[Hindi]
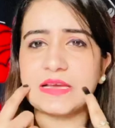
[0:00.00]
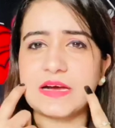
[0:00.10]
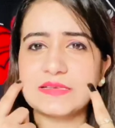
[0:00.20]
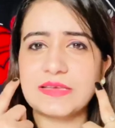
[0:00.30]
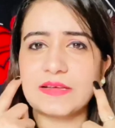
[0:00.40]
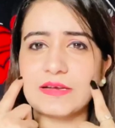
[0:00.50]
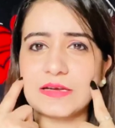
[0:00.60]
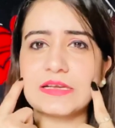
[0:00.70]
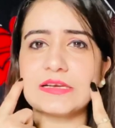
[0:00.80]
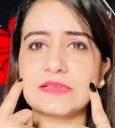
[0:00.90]
यहाँ से
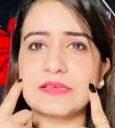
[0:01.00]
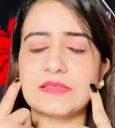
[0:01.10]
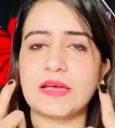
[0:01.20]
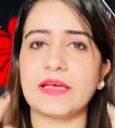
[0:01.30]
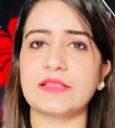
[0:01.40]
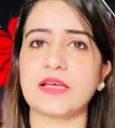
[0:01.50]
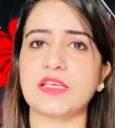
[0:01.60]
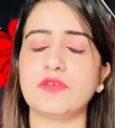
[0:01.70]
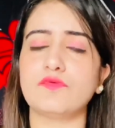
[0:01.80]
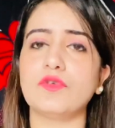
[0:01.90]
कट कर देता है
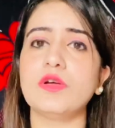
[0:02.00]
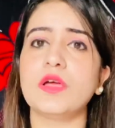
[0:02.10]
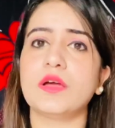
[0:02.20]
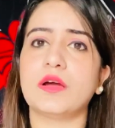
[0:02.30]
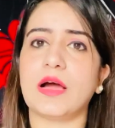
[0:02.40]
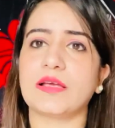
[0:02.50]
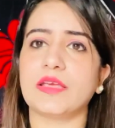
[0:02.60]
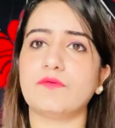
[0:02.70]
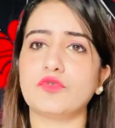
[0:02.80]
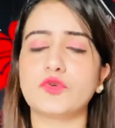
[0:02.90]
ताकि वो
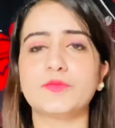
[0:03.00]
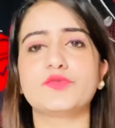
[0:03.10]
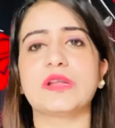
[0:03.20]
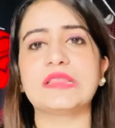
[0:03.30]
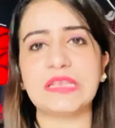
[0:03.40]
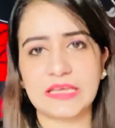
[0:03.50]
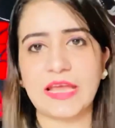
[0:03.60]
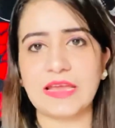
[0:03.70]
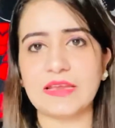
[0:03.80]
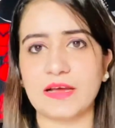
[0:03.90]
आगे वो खूबसूरत
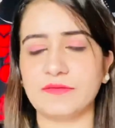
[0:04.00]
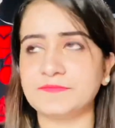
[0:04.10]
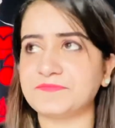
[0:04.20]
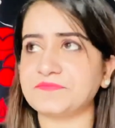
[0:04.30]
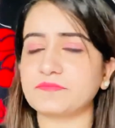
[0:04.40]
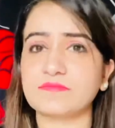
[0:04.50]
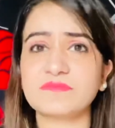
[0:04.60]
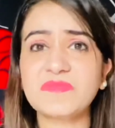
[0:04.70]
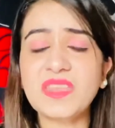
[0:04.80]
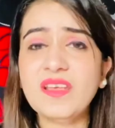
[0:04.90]
दिखे ही ना
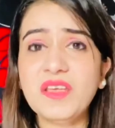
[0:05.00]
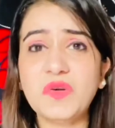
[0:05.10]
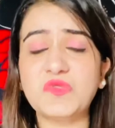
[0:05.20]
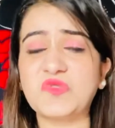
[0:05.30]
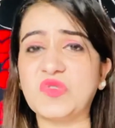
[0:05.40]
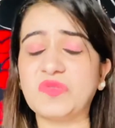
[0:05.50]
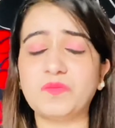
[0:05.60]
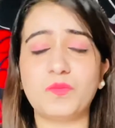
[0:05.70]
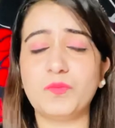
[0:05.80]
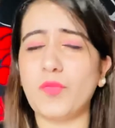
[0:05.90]
उसको
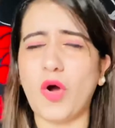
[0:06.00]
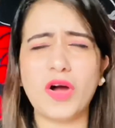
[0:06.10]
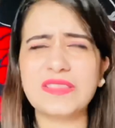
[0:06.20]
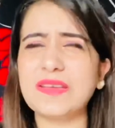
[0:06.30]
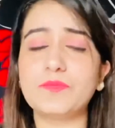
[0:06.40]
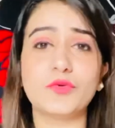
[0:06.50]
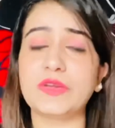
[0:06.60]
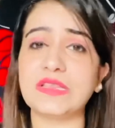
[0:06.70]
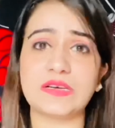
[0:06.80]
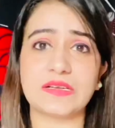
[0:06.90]
बहुत ही
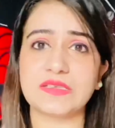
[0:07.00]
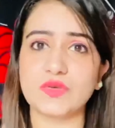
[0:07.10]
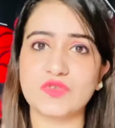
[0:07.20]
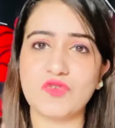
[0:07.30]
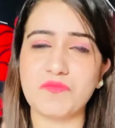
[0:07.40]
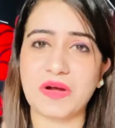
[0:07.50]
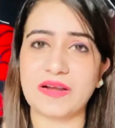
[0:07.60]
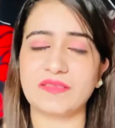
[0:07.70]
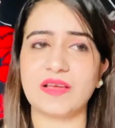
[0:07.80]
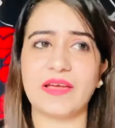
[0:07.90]
बुरी तरह से उसको
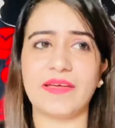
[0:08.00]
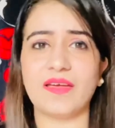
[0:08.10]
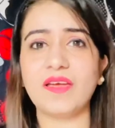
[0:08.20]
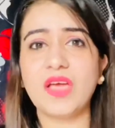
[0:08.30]
मारता है